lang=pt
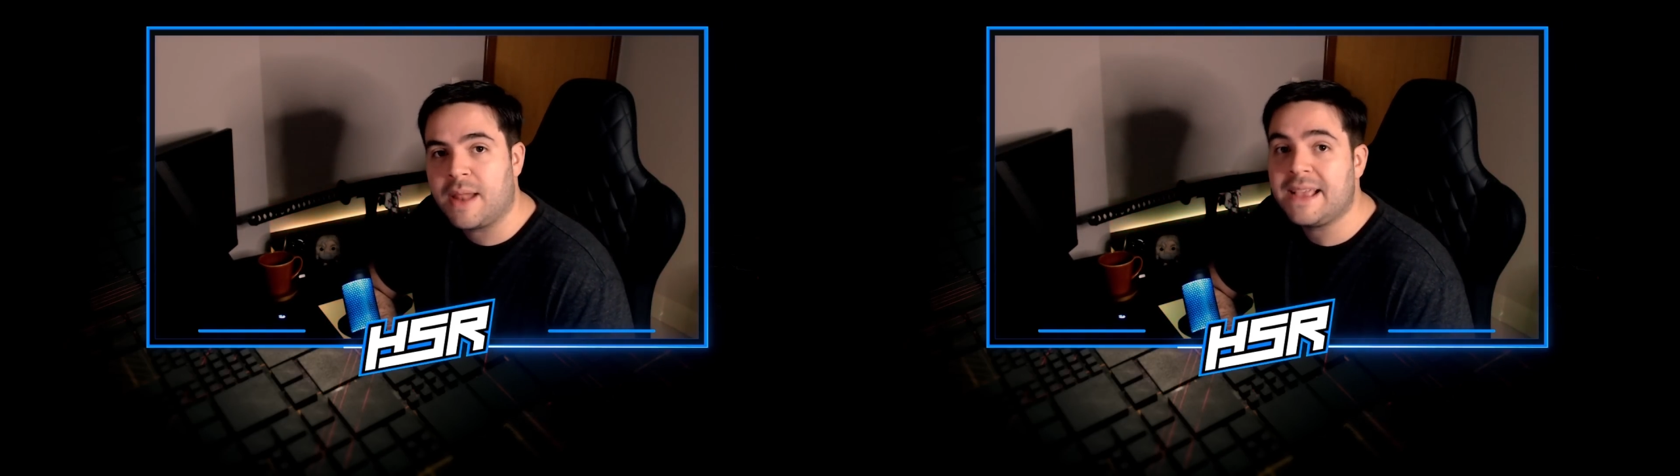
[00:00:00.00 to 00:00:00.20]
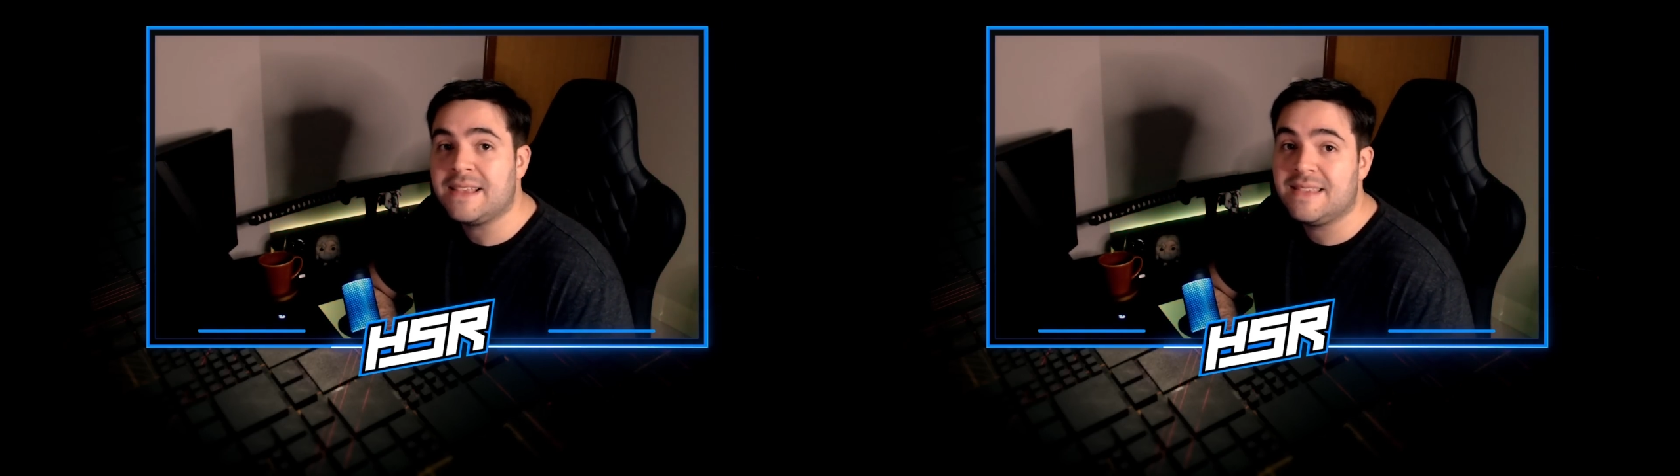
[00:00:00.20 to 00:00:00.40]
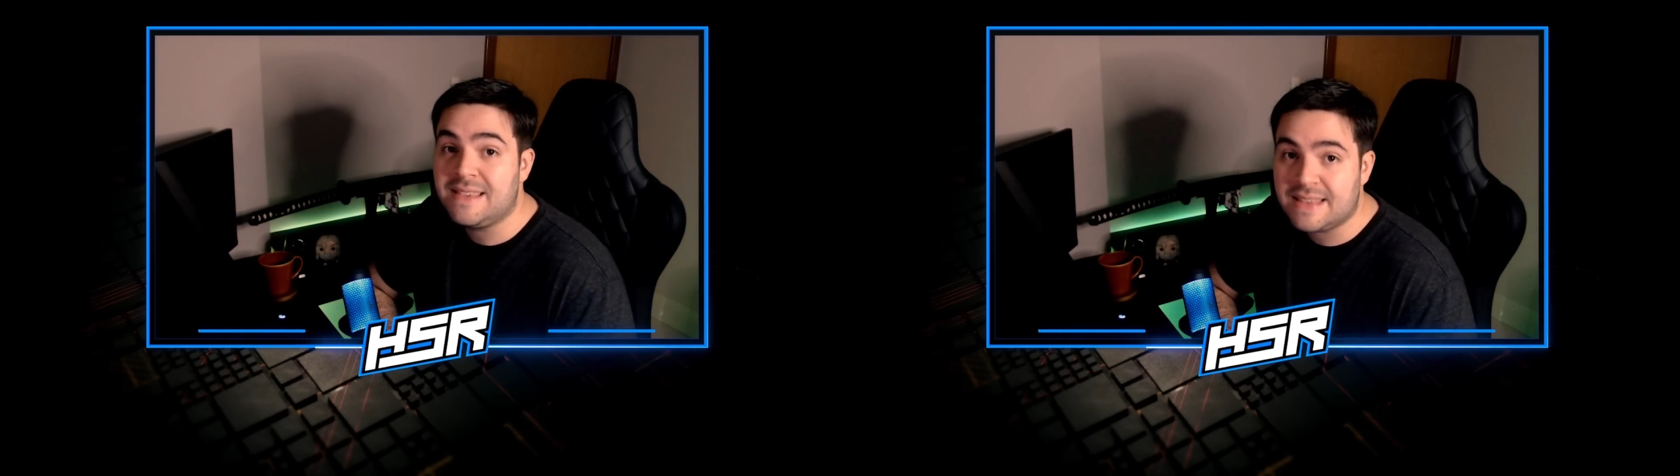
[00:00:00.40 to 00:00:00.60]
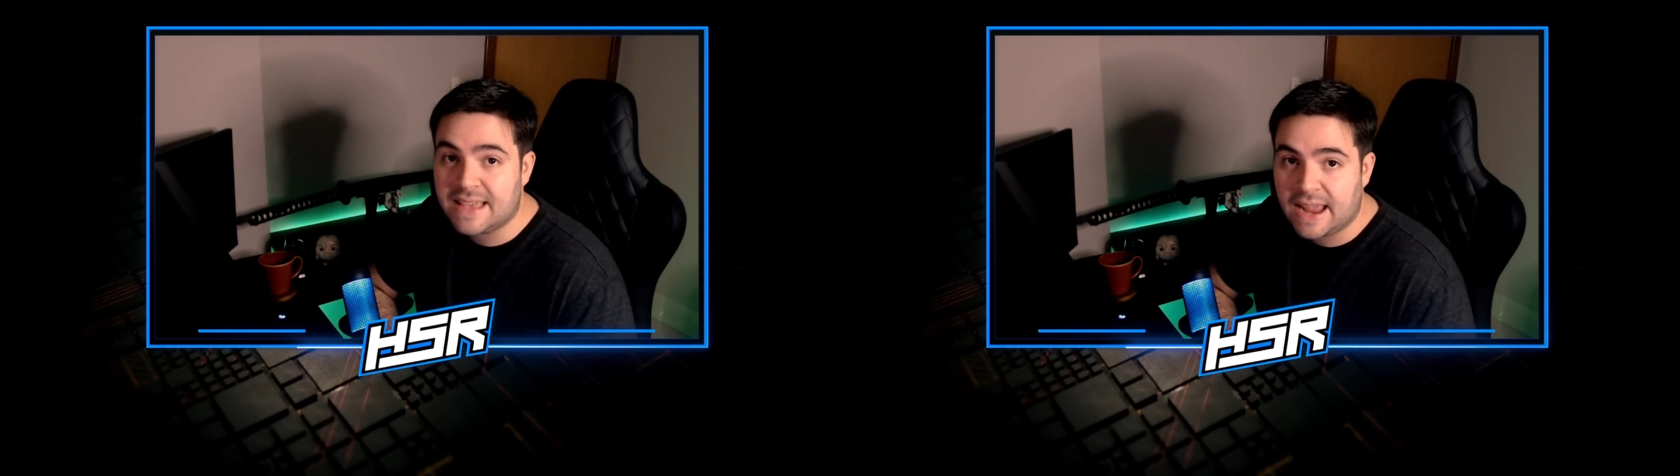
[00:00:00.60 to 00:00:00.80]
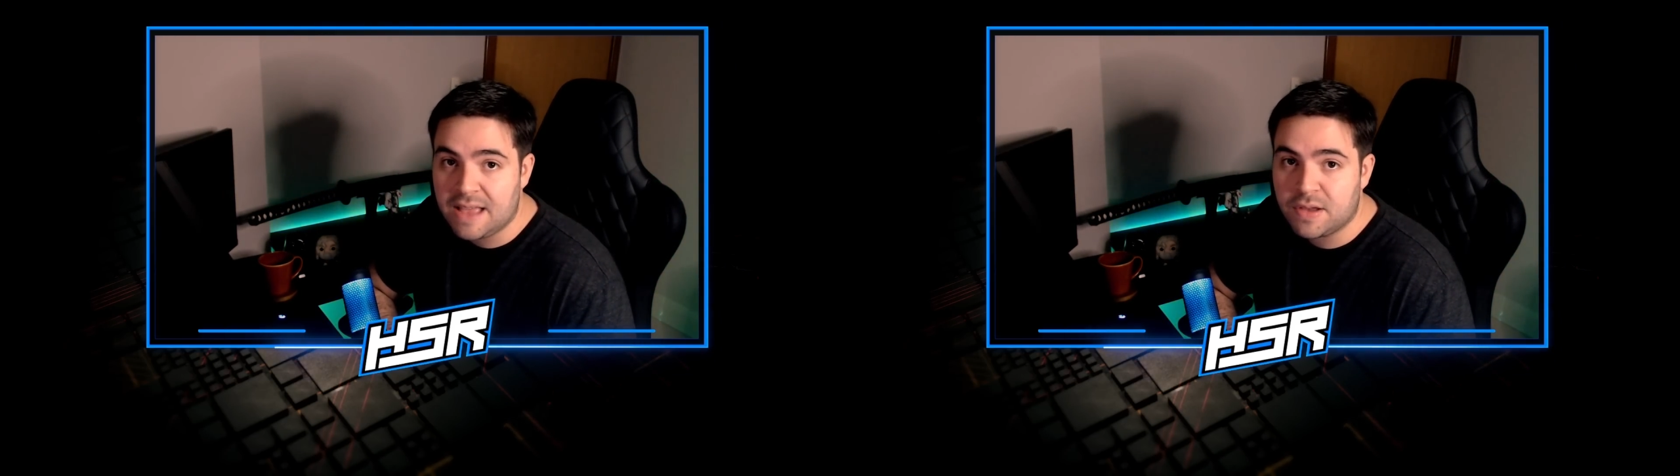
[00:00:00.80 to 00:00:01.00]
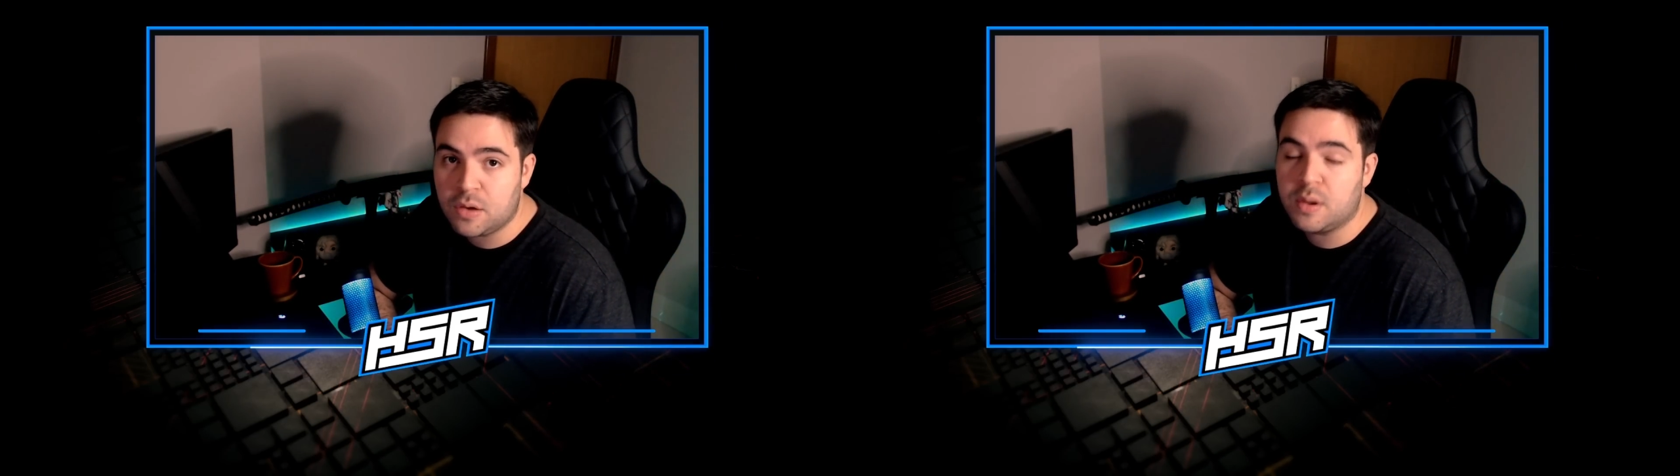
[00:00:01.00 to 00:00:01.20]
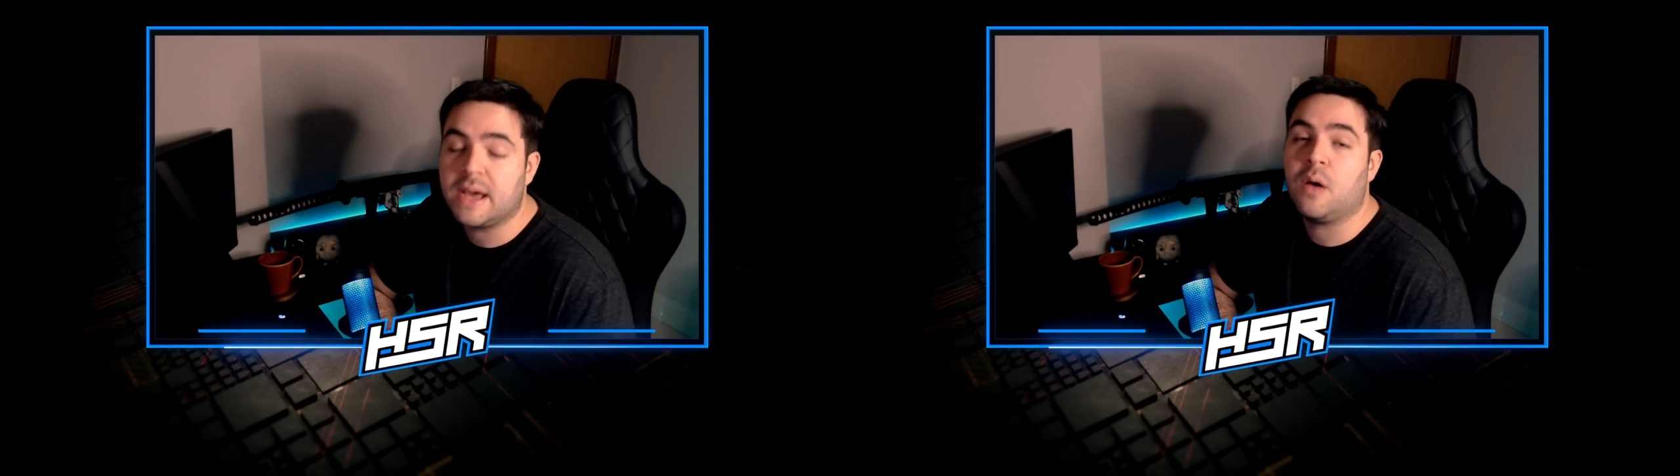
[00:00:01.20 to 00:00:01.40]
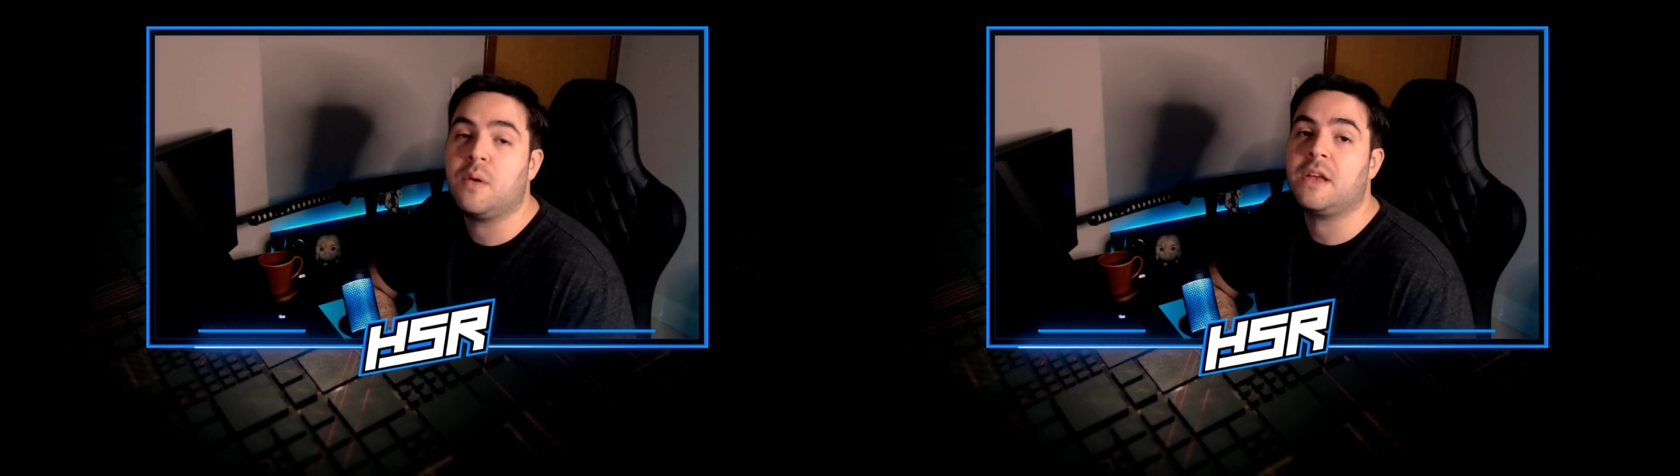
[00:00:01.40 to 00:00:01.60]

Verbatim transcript: o like e se inscreve aqui no canal,